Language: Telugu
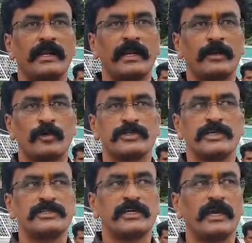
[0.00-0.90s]
నిన్నటి రోజు
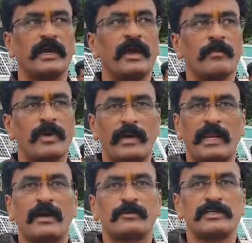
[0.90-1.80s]
నుంచి మేము
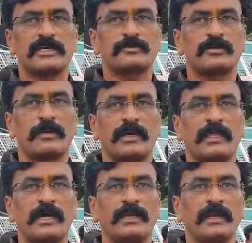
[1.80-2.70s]
ఎలాగో తీసేస్తున్నాం
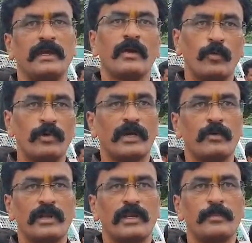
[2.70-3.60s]
కదా అని ఉంటే
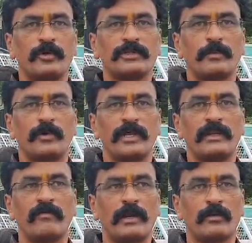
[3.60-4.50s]
ఉండని పోతే పోనీ
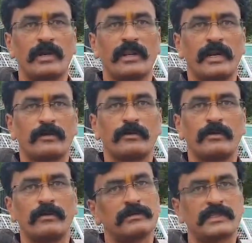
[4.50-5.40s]
అని వాళ్ళు కూడా రేటు
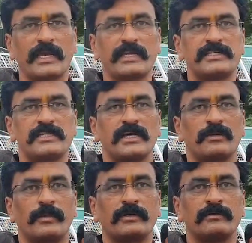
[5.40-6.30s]

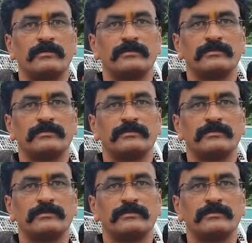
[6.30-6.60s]
తగ్గించేసినారు మాకు